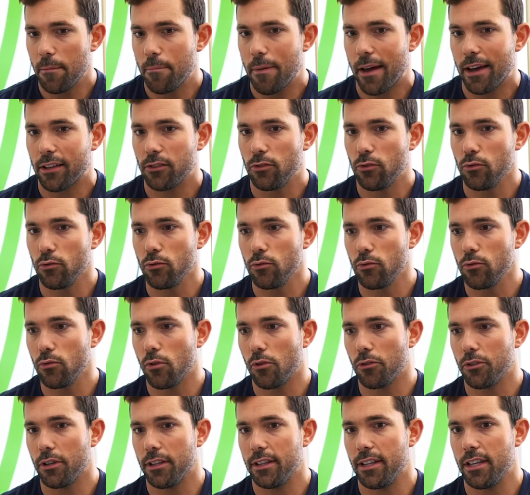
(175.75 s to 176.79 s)
tout et
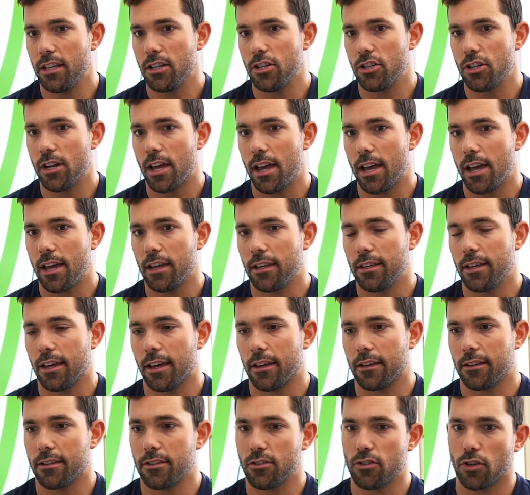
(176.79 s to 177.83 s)
partout. On a des gens
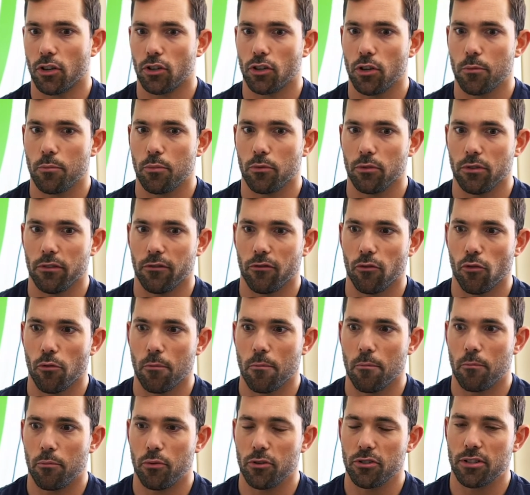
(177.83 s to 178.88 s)
euh, qui, s'occupent au
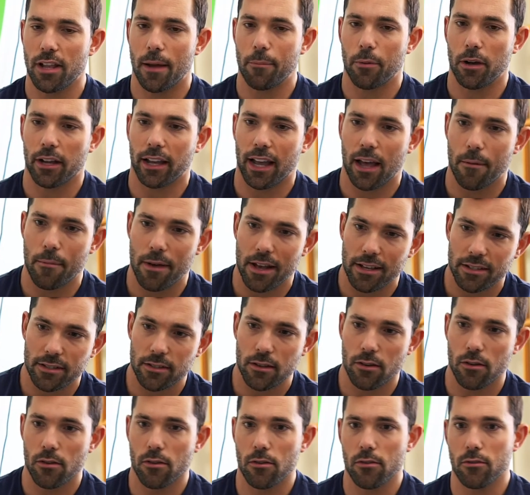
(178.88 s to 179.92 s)
niveau plus de la
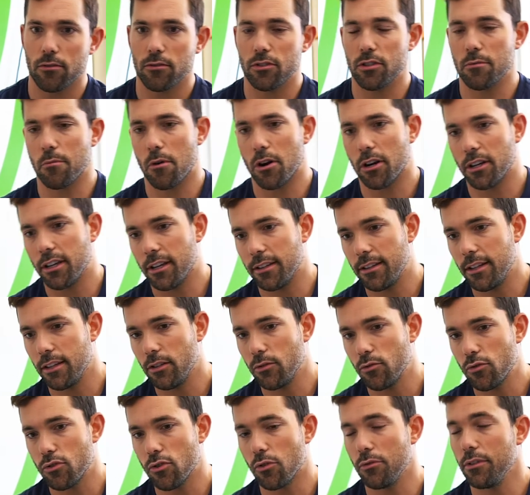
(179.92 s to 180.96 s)
programmation, du
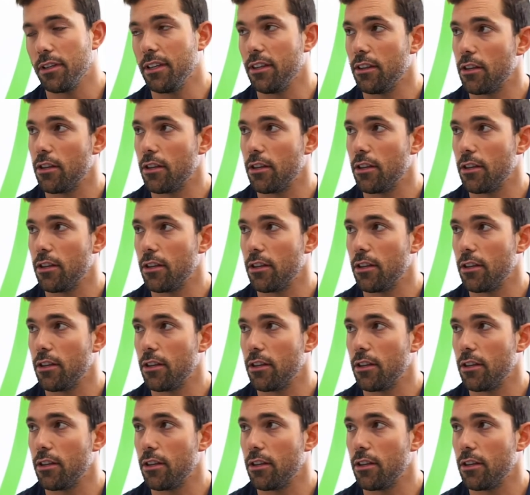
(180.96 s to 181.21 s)
marketing. Tout ça,